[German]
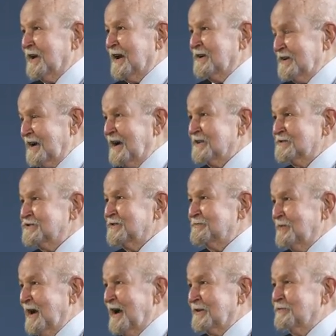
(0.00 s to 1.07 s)
Der hat da
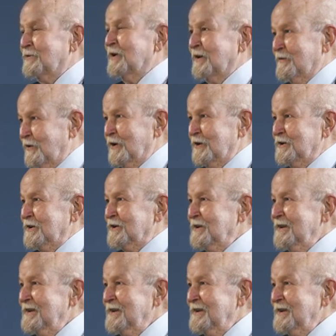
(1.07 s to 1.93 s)
geparkt, wo er wollte.